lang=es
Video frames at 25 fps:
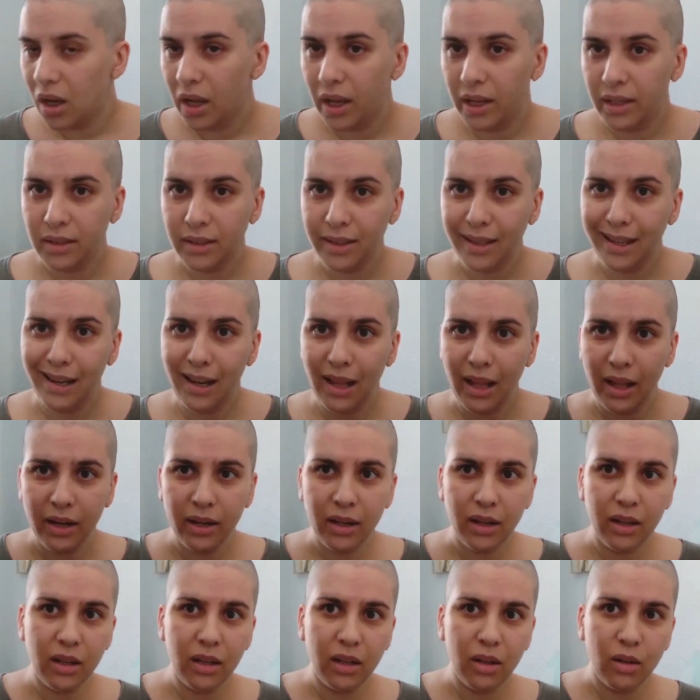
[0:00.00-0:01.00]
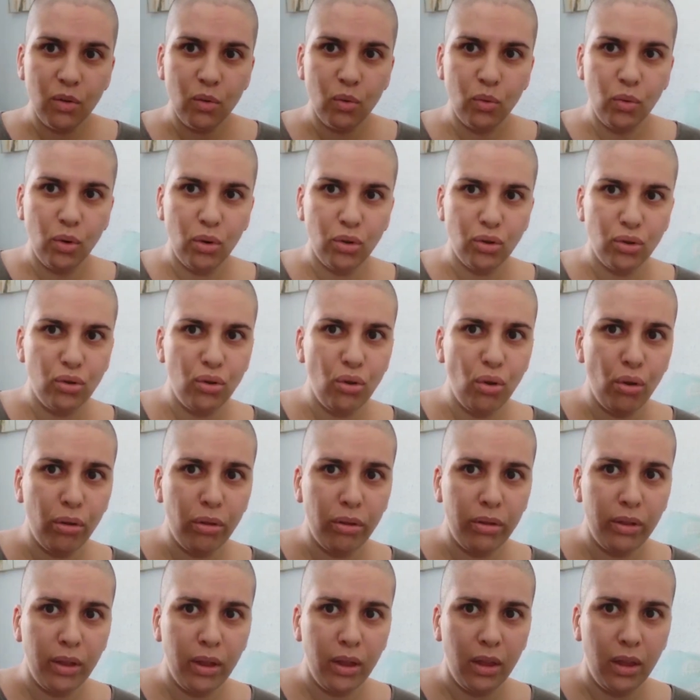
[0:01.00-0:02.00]
Esta larga, unos
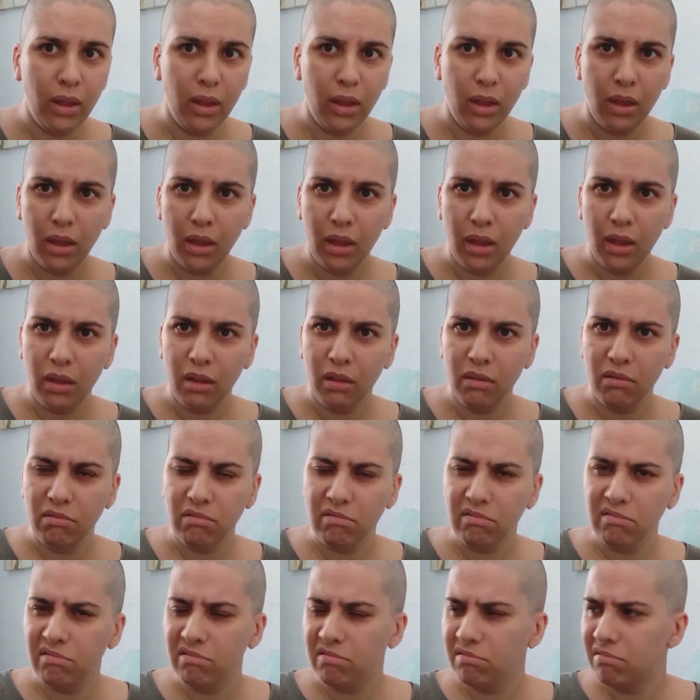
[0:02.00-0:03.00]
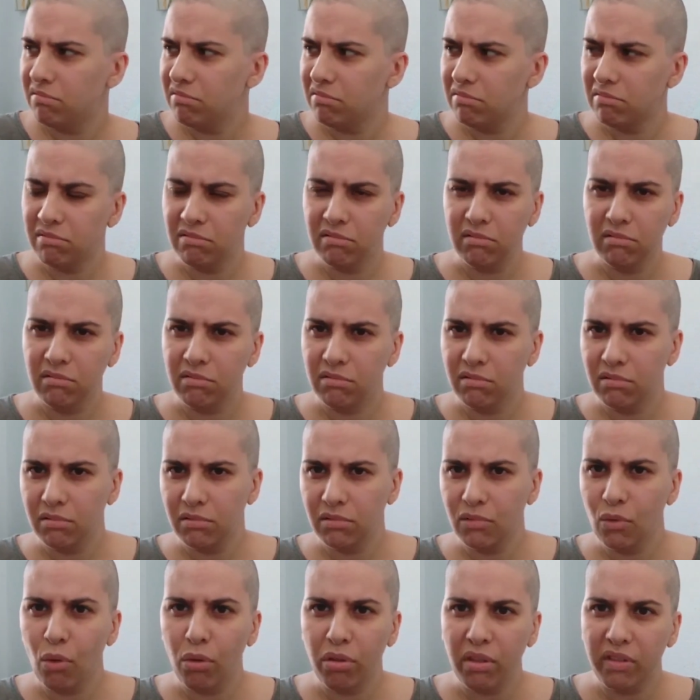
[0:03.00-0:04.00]
12,
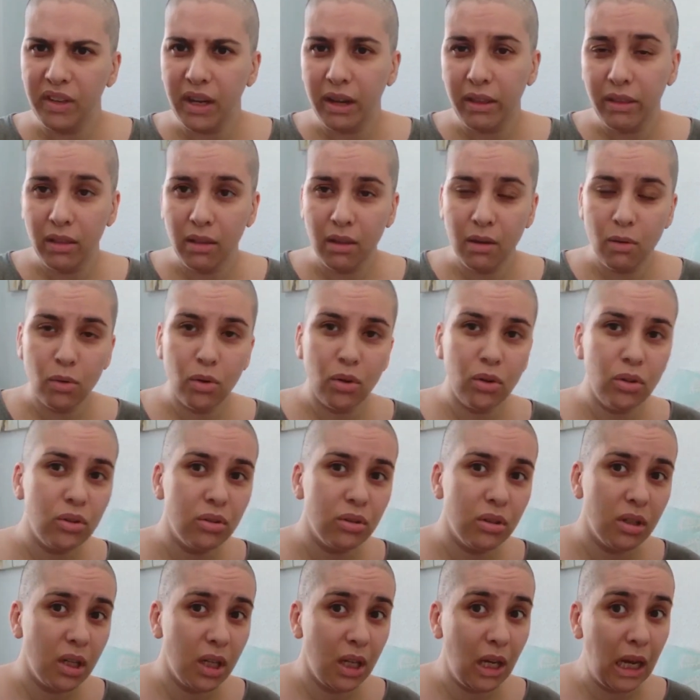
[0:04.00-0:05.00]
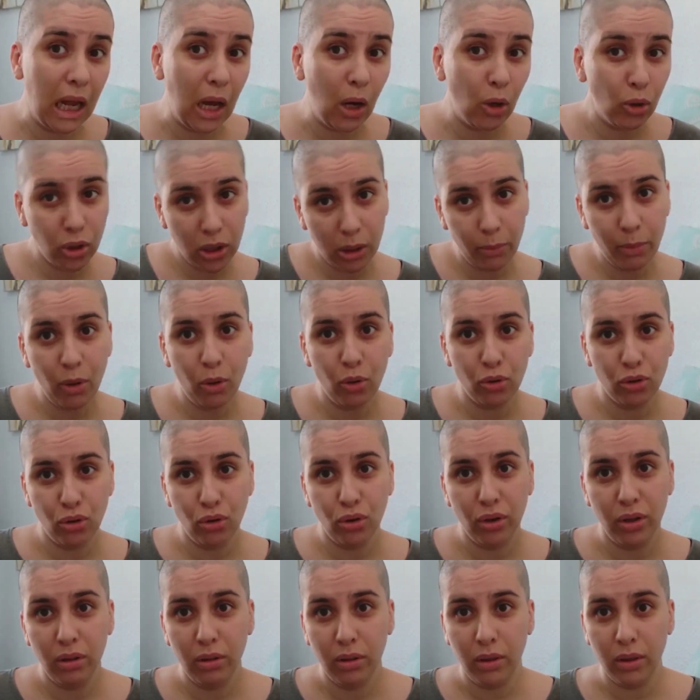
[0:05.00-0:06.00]
12, 13 euros, y la otra me
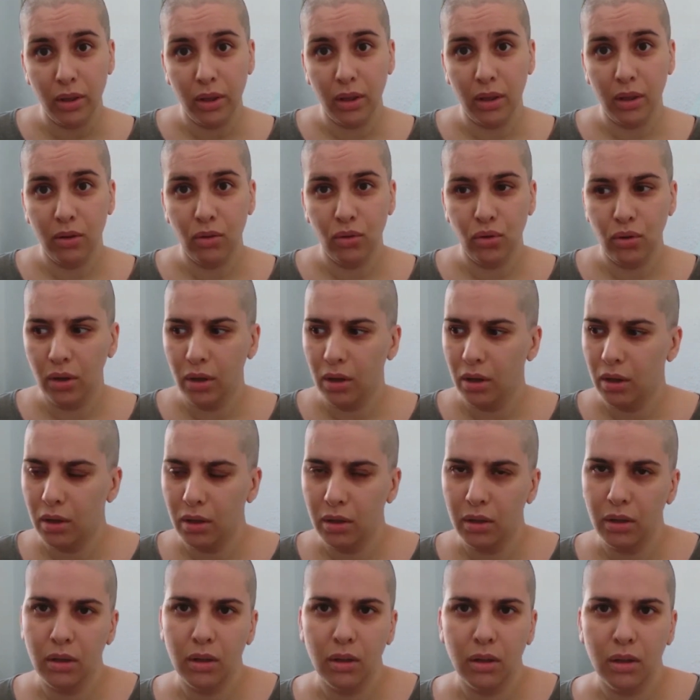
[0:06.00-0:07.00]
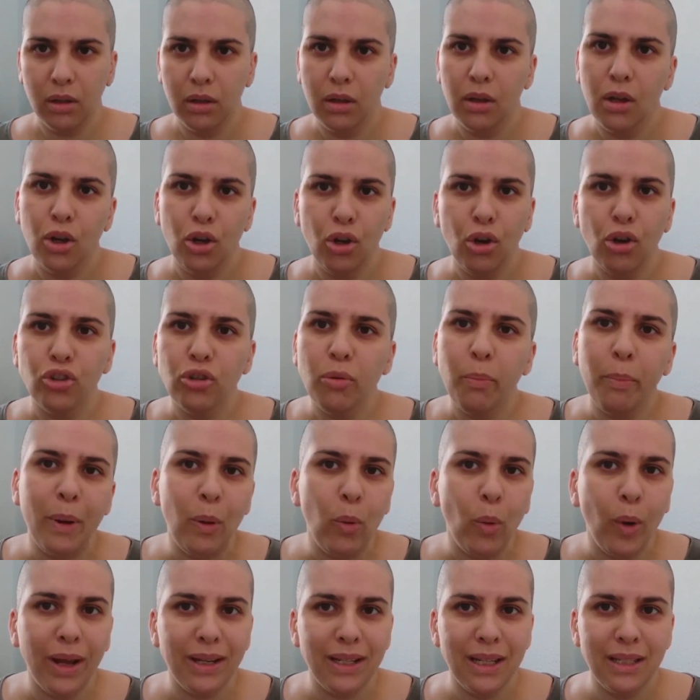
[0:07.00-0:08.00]
costó 15. O sea, no son
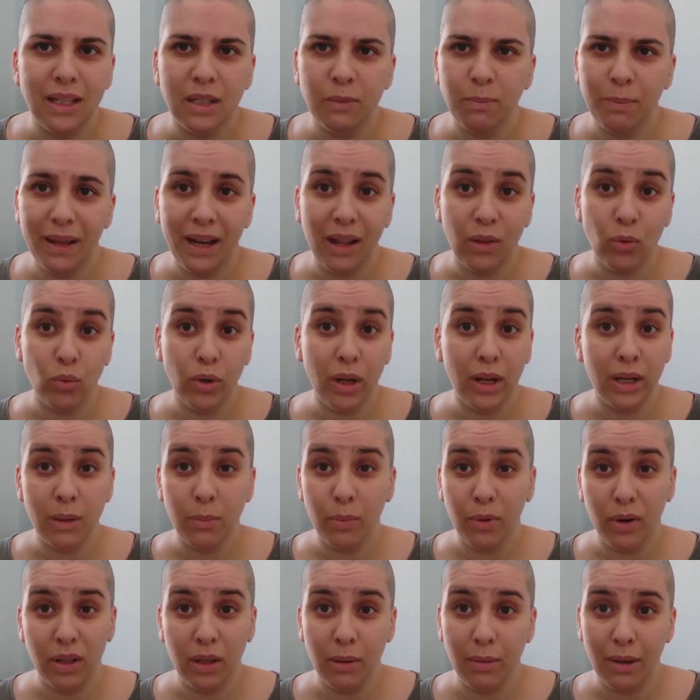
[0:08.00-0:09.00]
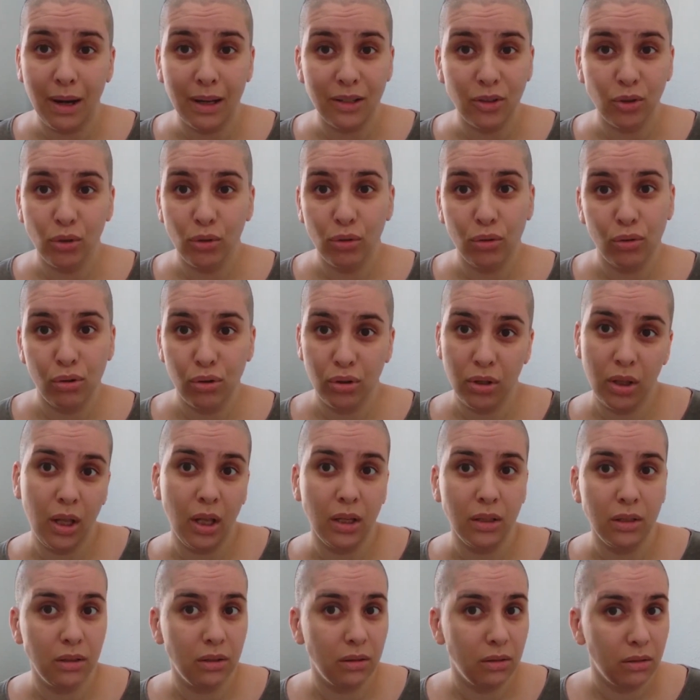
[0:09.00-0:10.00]
pelucas hechas para durar y para llevarlas todos los
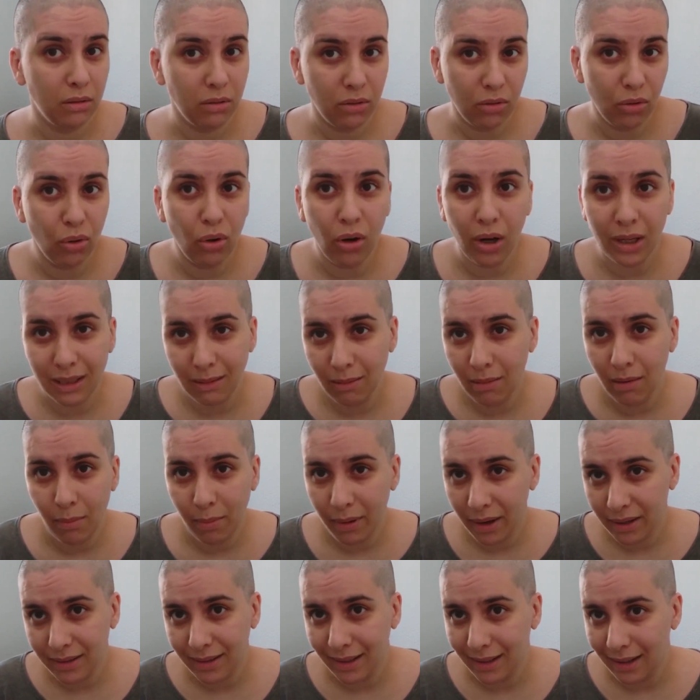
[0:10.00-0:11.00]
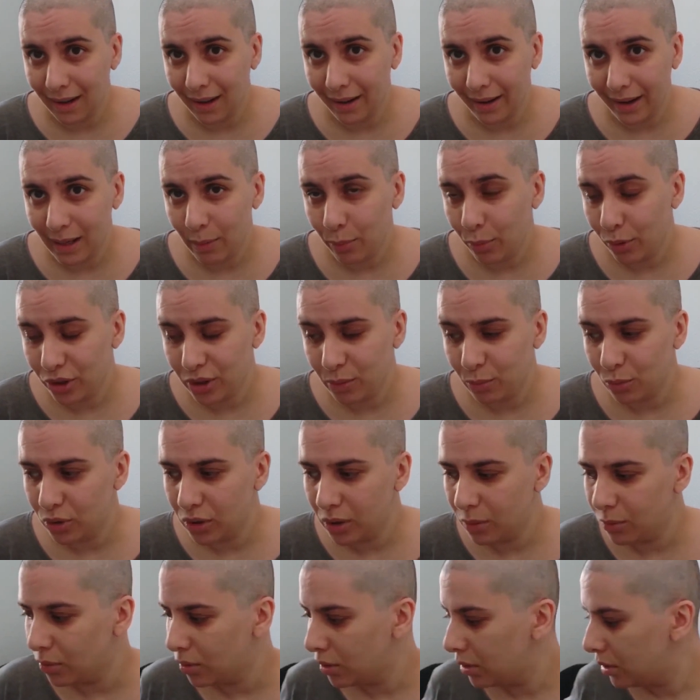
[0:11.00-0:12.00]
días. Solo las llevaba para salir a la calle por ese
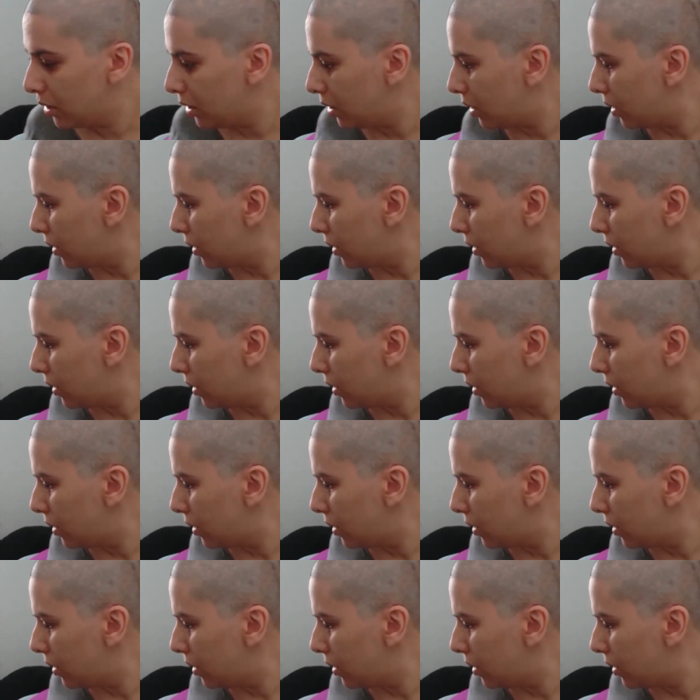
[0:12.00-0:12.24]
motivo.